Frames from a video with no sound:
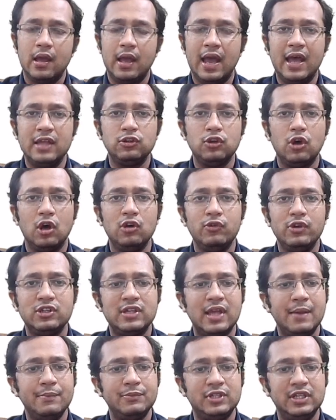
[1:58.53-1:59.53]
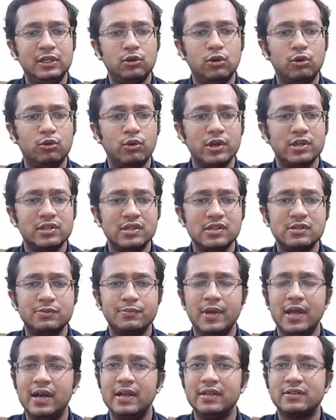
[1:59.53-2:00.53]
एज ऑलवेज एम सी क्वेश्चन
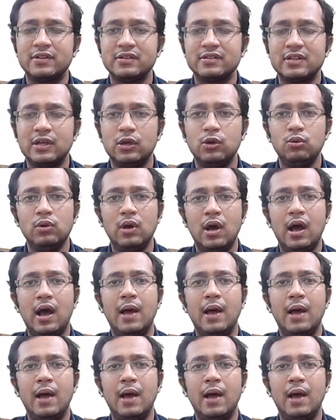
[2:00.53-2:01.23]
मैं डिस्कस करूंगा